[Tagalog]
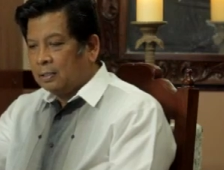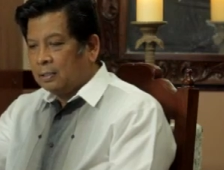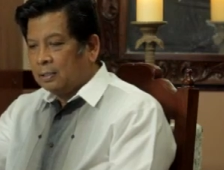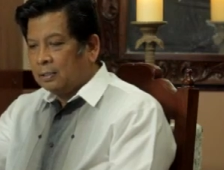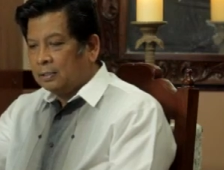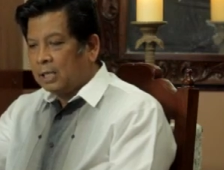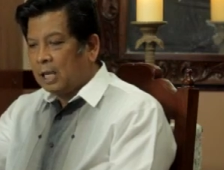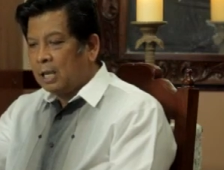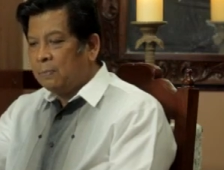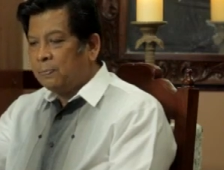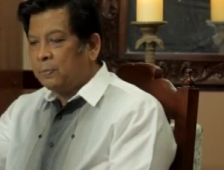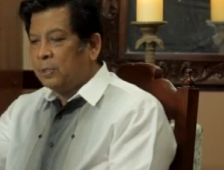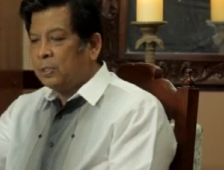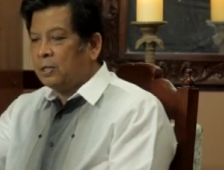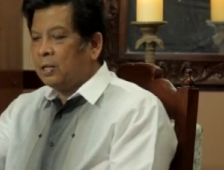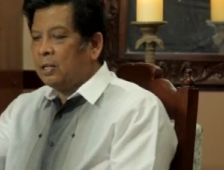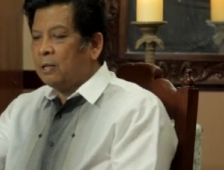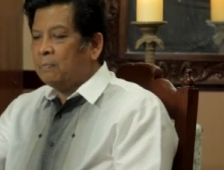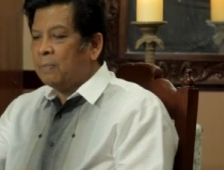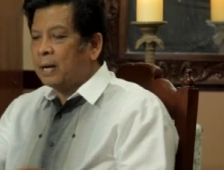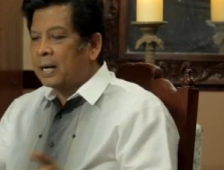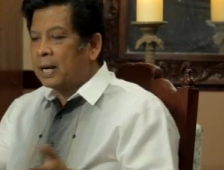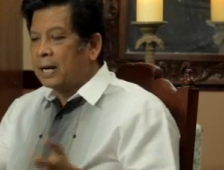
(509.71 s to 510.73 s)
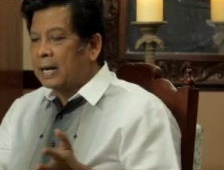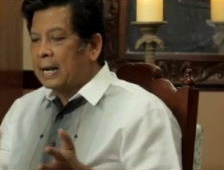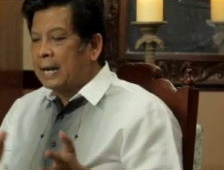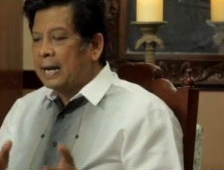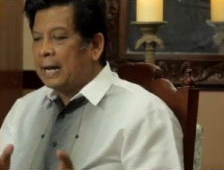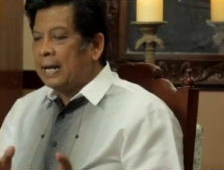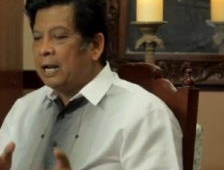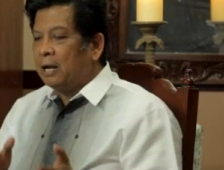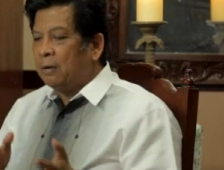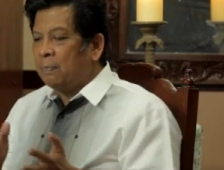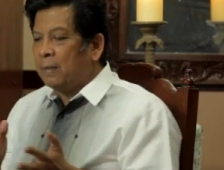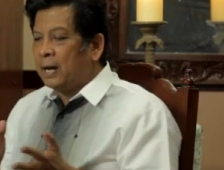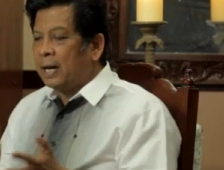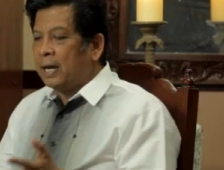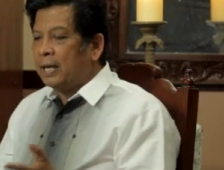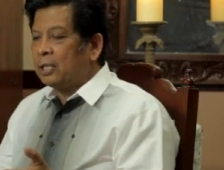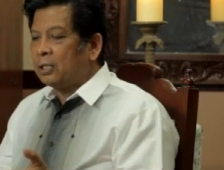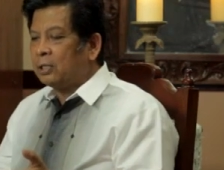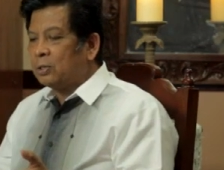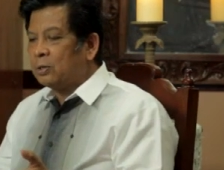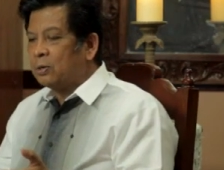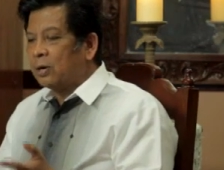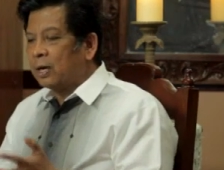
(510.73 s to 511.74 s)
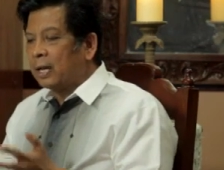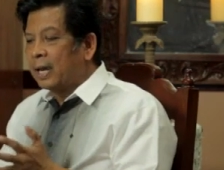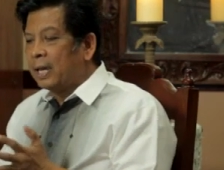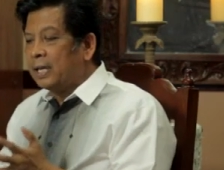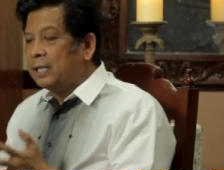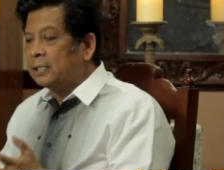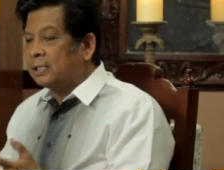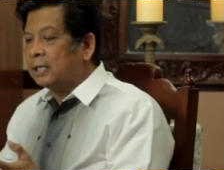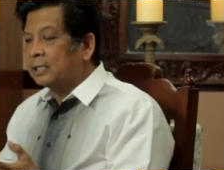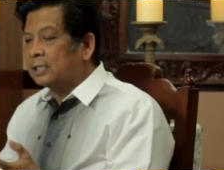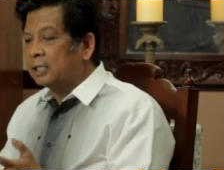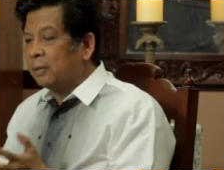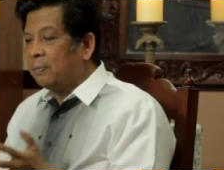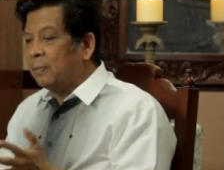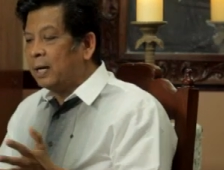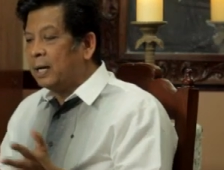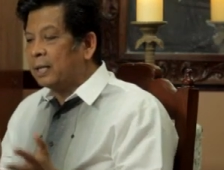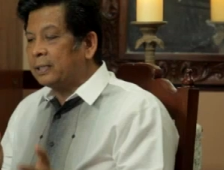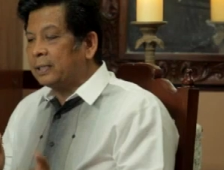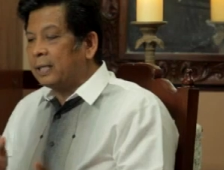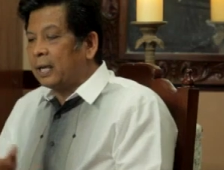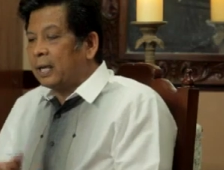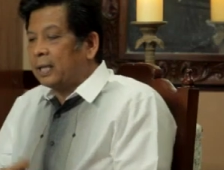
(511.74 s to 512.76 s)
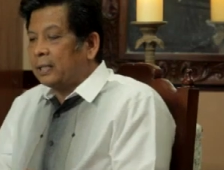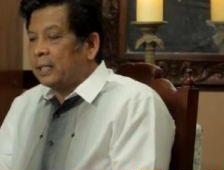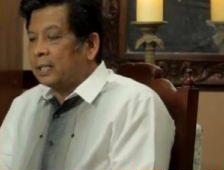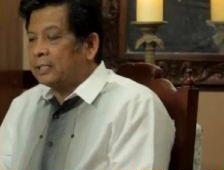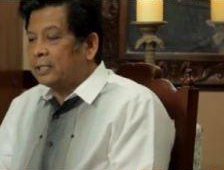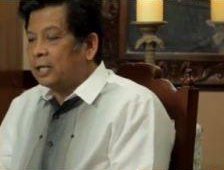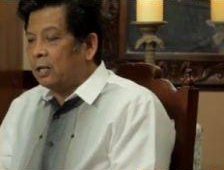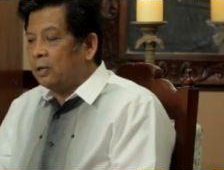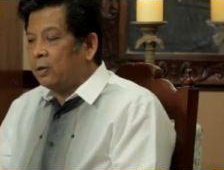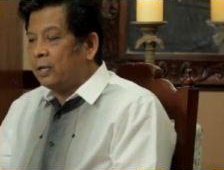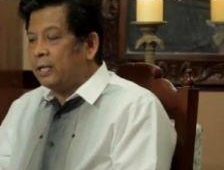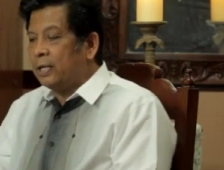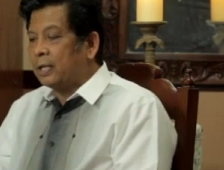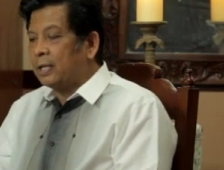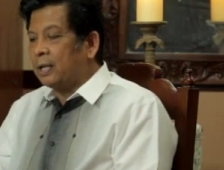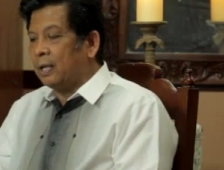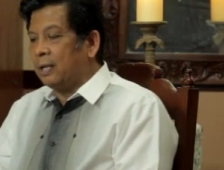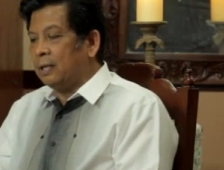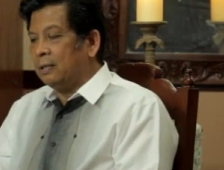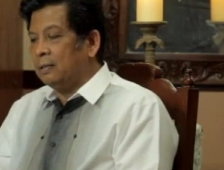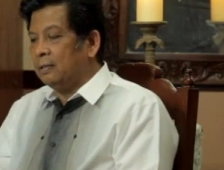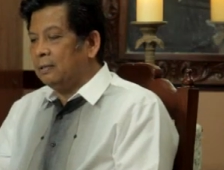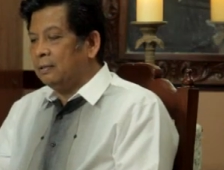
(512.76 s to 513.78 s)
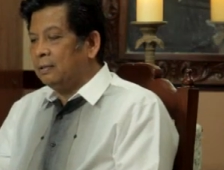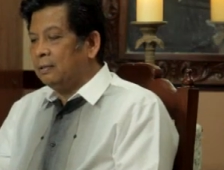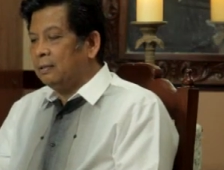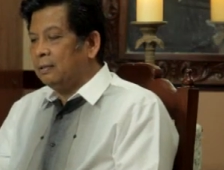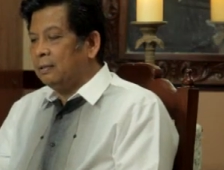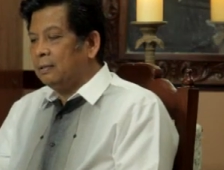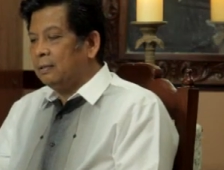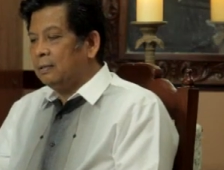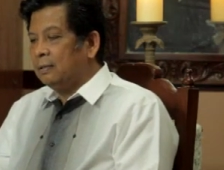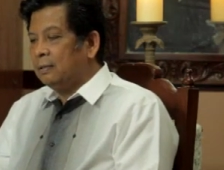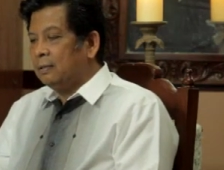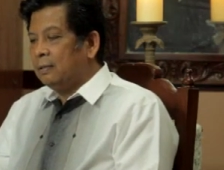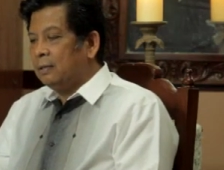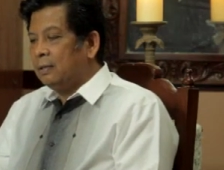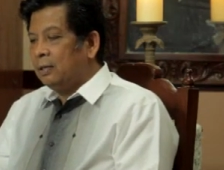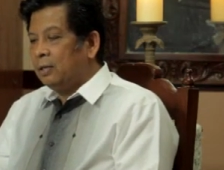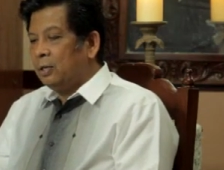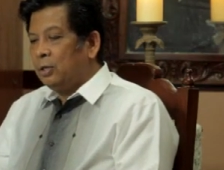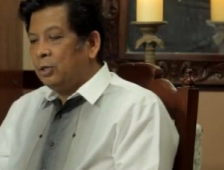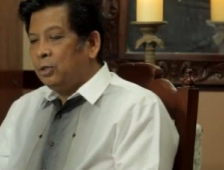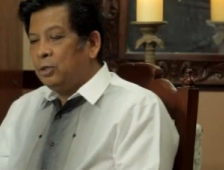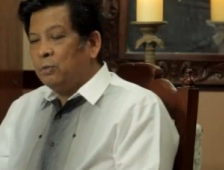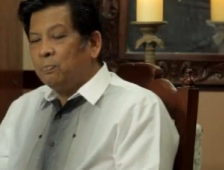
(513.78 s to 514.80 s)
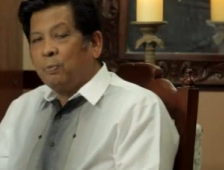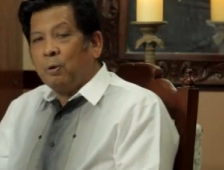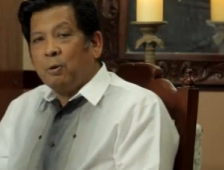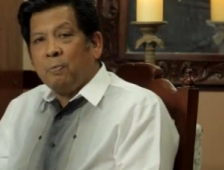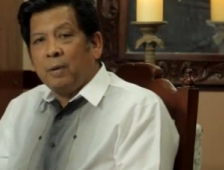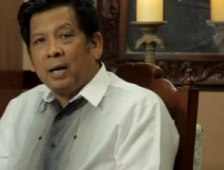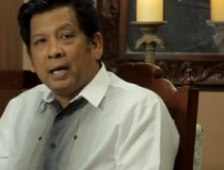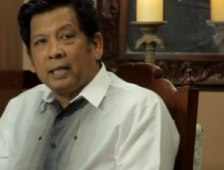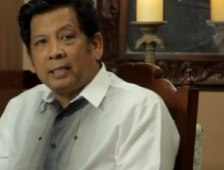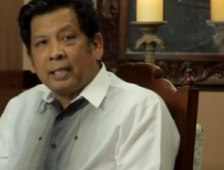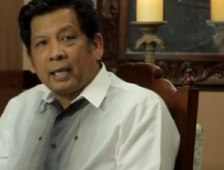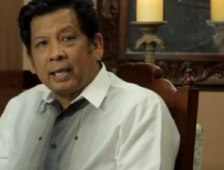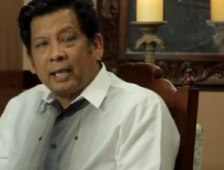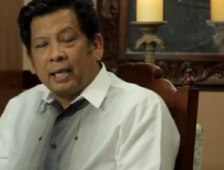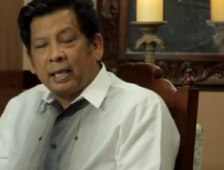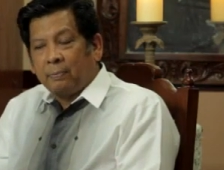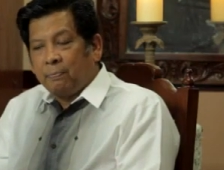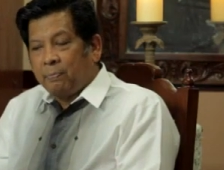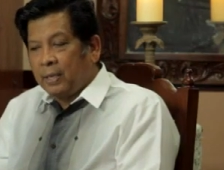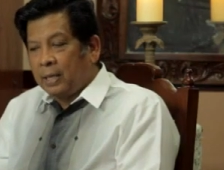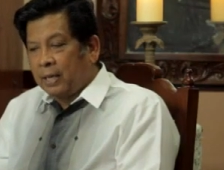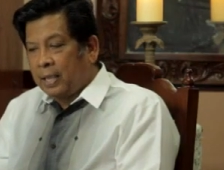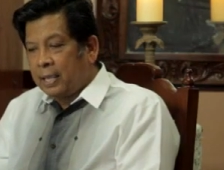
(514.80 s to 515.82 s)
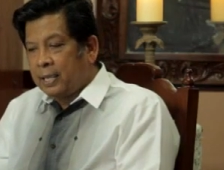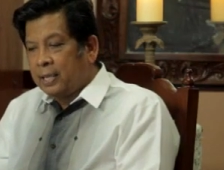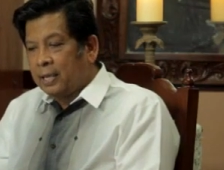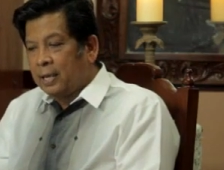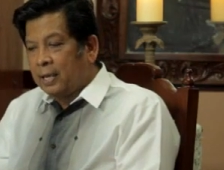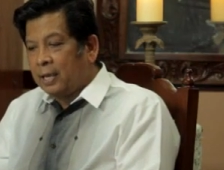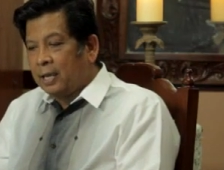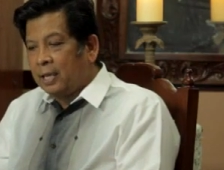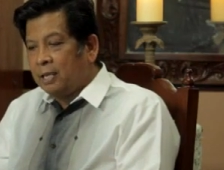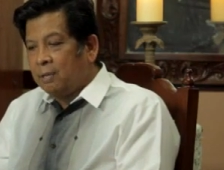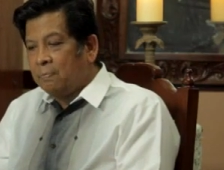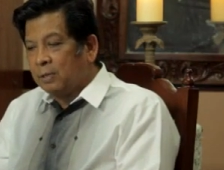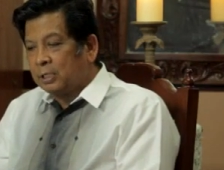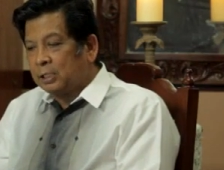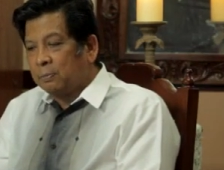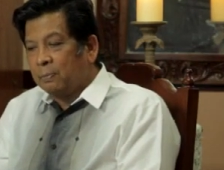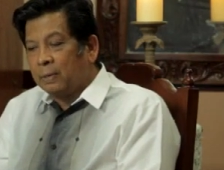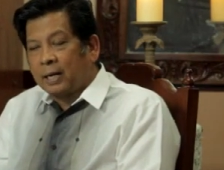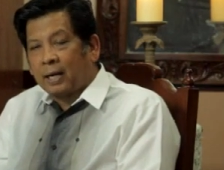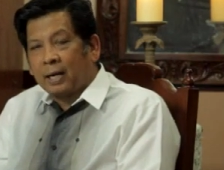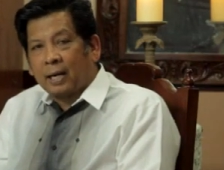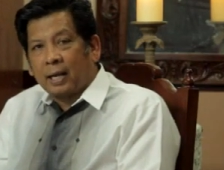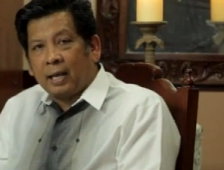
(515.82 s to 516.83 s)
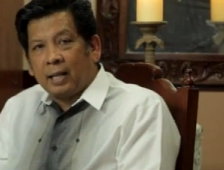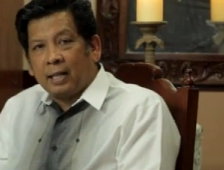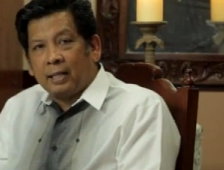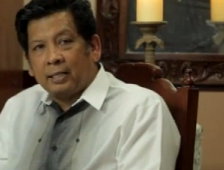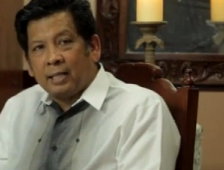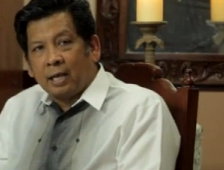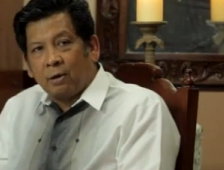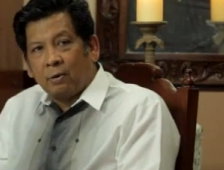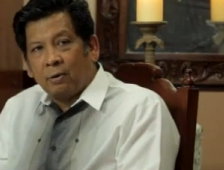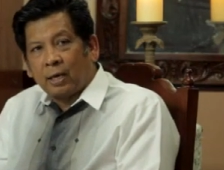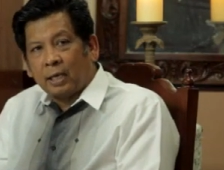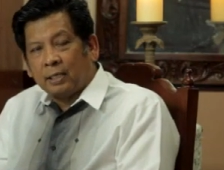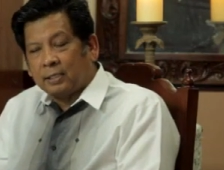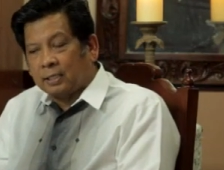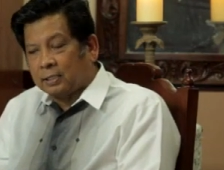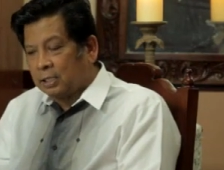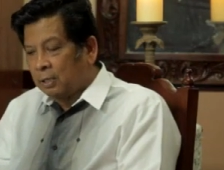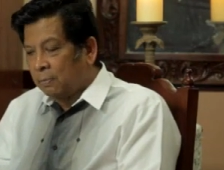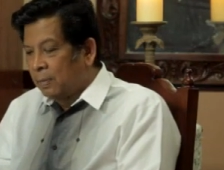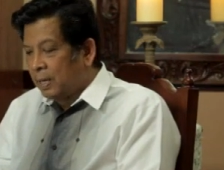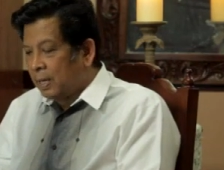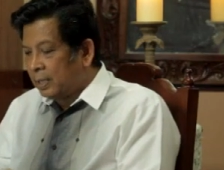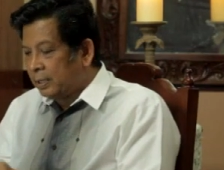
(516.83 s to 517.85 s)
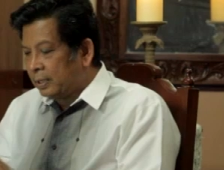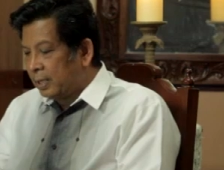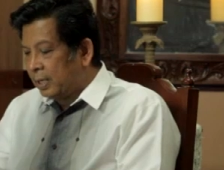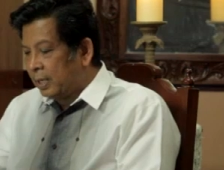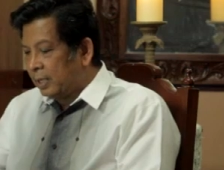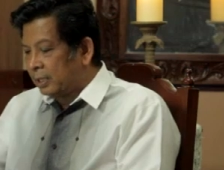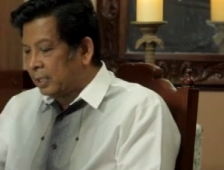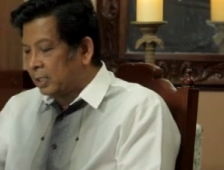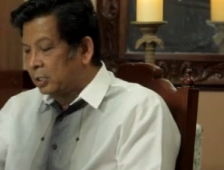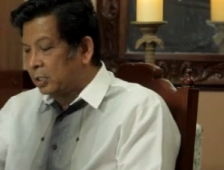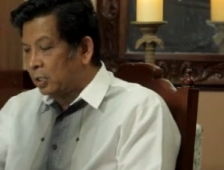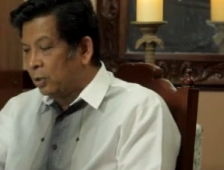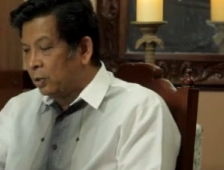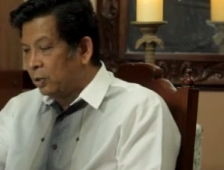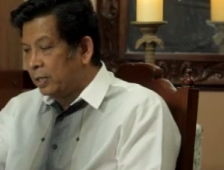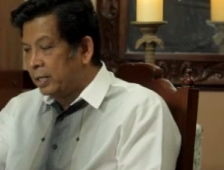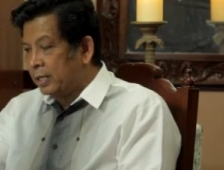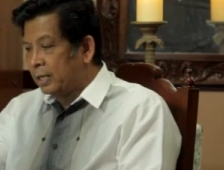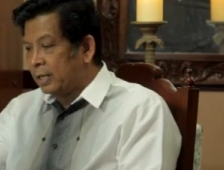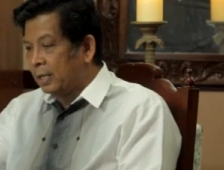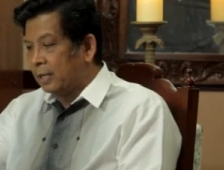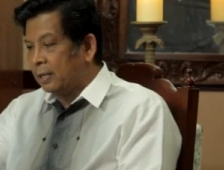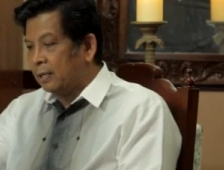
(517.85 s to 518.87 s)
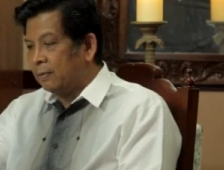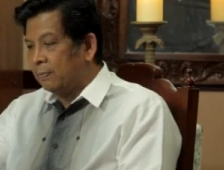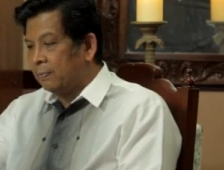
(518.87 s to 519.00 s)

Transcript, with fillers: Sabi po doon, mararangal ang mga ito kaysa sa mga taga-Tesalonika. Yung po mga taga-Berea ay mas mararangal daw kaysa sa mga taga-Tesalonika.